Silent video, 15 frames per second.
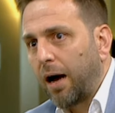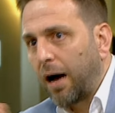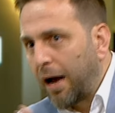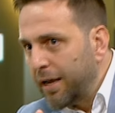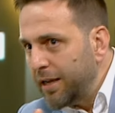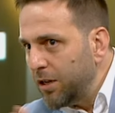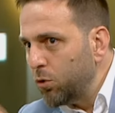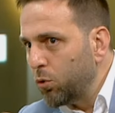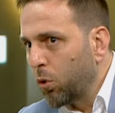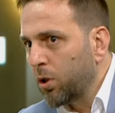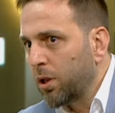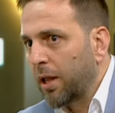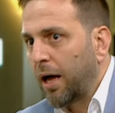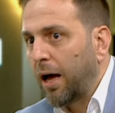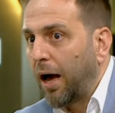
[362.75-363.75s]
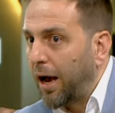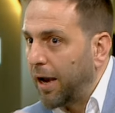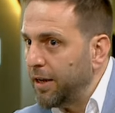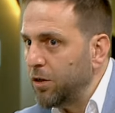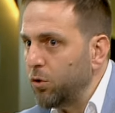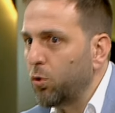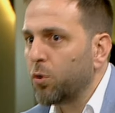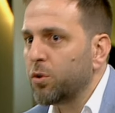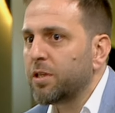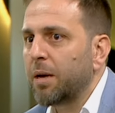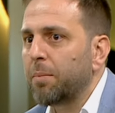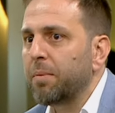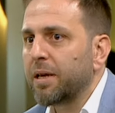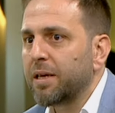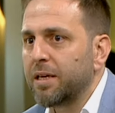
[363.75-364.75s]
aynı yolla, aynı
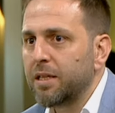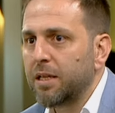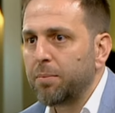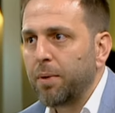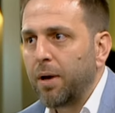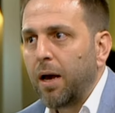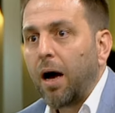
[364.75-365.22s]
yöntemle gidip